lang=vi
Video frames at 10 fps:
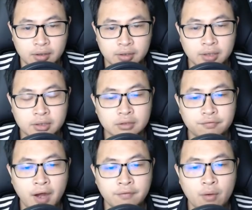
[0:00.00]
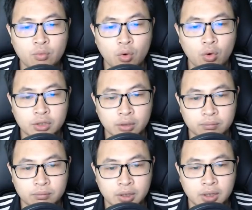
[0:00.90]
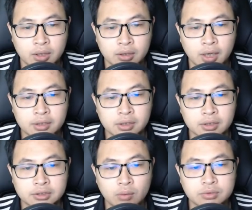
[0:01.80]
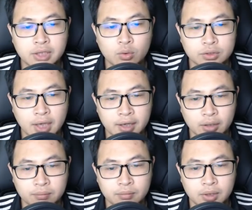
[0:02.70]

Thần tử phá phong của cốt tộc, thần tử song sinh của dạ tộc,